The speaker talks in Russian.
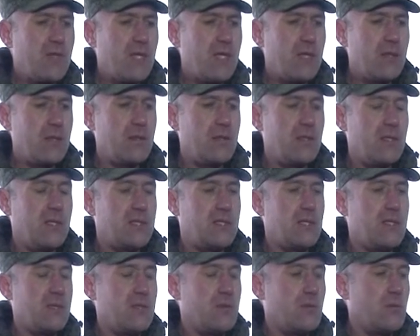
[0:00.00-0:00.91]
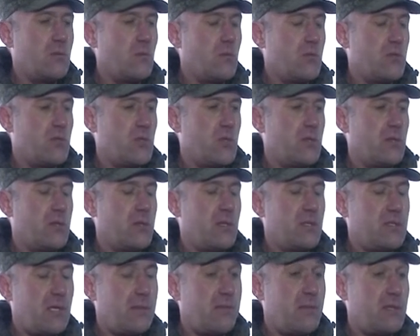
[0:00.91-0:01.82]
э, это очень
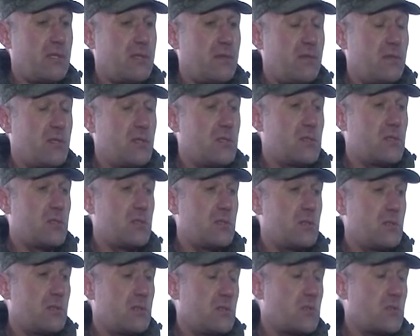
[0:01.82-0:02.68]
отрабатывались э,